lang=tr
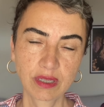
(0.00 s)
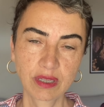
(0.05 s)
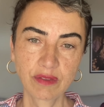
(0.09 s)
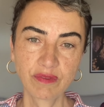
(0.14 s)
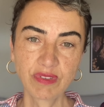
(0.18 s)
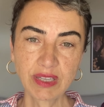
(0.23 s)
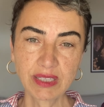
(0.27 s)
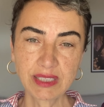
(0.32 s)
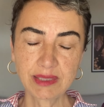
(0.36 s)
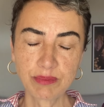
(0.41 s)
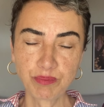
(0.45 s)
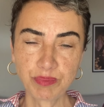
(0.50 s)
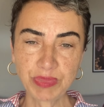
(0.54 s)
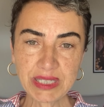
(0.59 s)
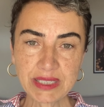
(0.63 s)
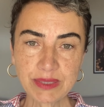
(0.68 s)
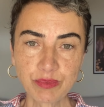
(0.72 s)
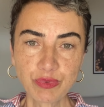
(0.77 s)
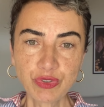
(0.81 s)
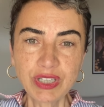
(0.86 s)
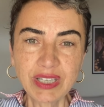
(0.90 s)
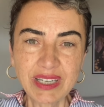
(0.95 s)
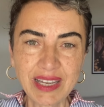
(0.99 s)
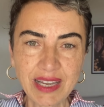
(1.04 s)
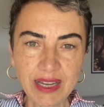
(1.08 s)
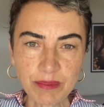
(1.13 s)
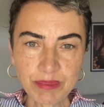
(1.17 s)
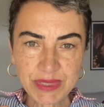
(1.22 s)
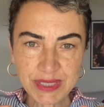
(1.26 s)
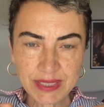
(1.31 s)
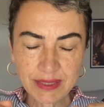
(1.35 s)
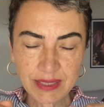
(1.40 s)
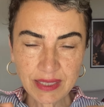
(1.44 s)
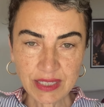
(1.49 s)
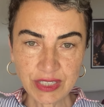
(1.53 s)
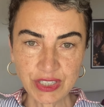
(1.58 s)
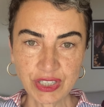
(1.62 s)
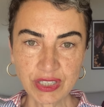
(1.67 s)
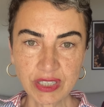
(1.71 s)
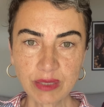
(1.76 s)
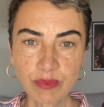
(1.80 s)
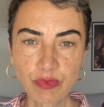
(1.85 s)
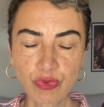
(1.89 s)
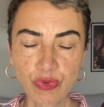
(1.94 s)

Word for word: Biz, biz bunların hepsini içinde